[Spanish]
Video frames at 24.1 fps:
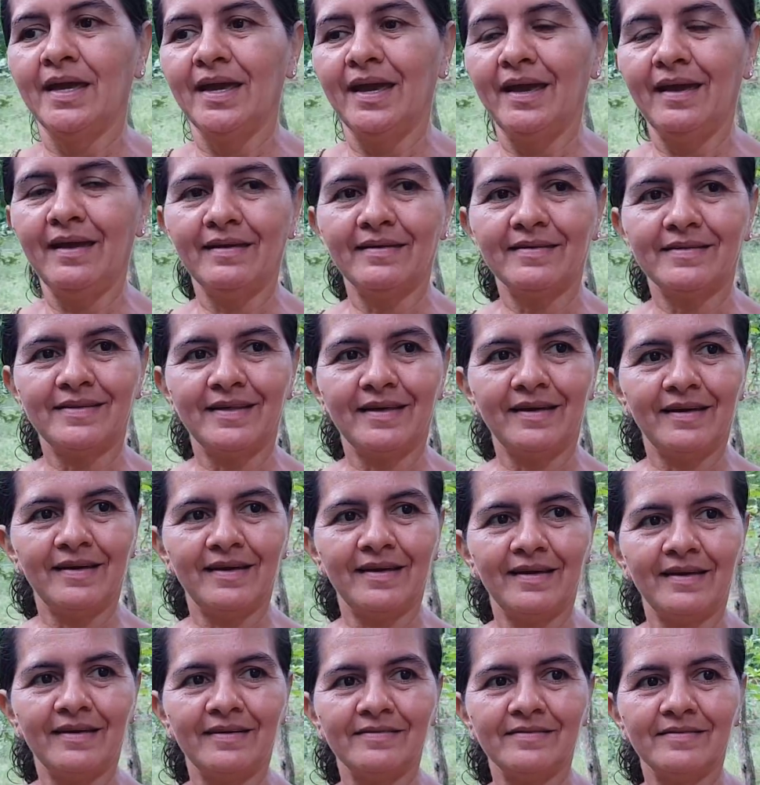
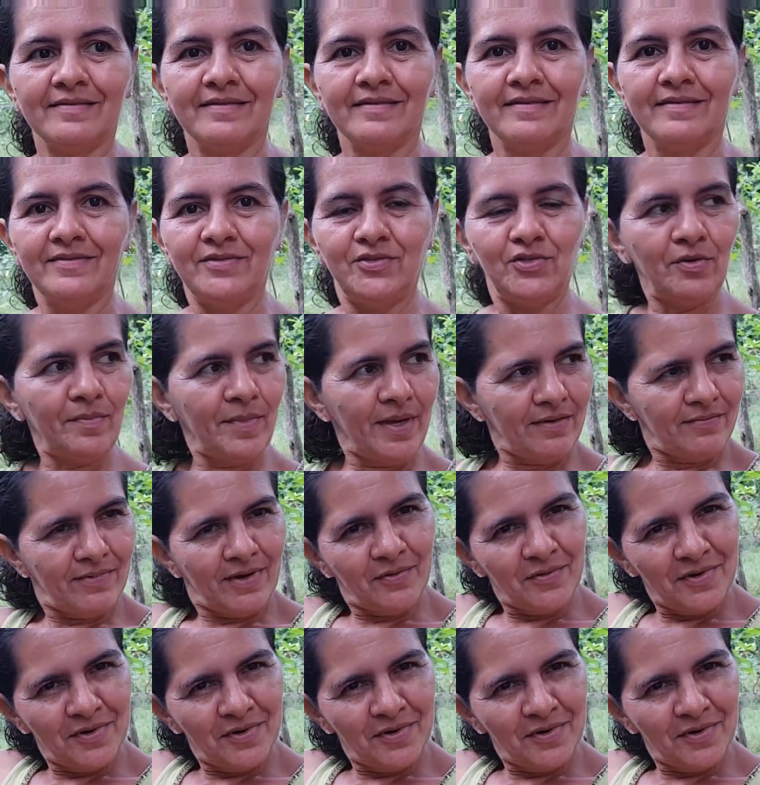Este, yo me iba a